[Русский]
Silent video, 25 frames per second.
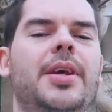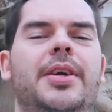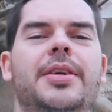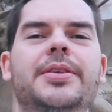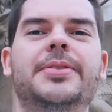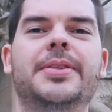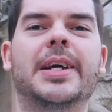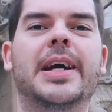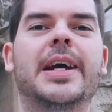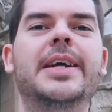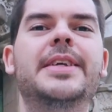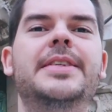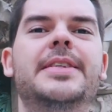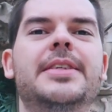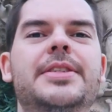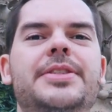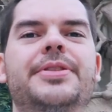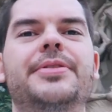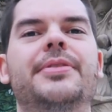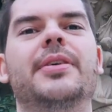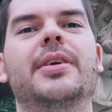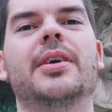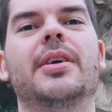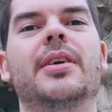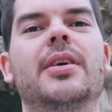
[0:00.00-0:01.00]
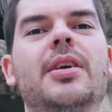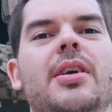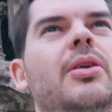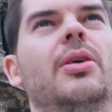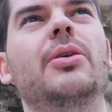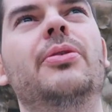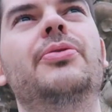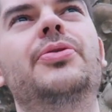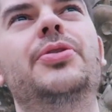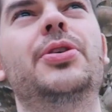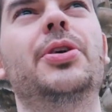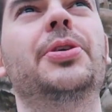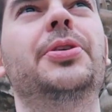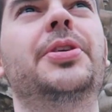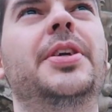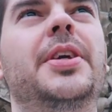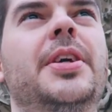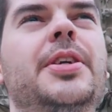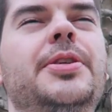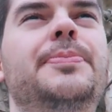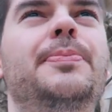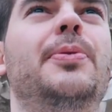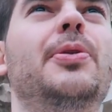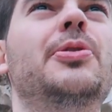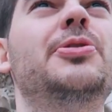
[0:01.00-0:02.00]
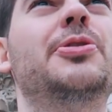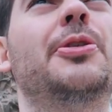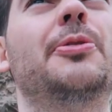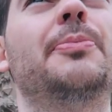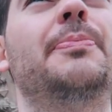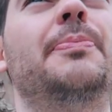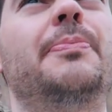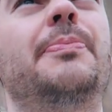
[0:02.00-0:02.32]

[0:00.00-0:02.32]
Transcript: и строительство, он все-таки использовал